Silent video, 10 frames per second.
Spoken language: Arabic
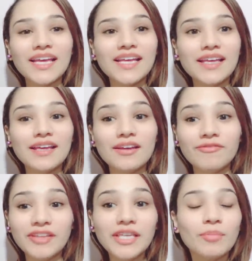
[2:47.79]
آه
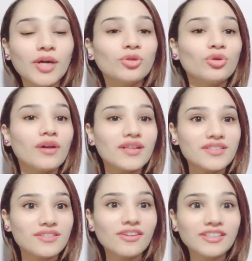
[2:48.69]
في برضو
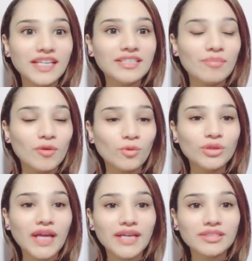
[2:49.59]
اسرار تانية
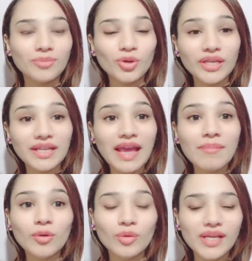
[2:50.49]
موجوده عند برج
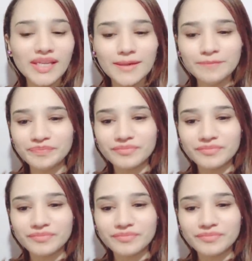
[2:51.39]
الحمل وهي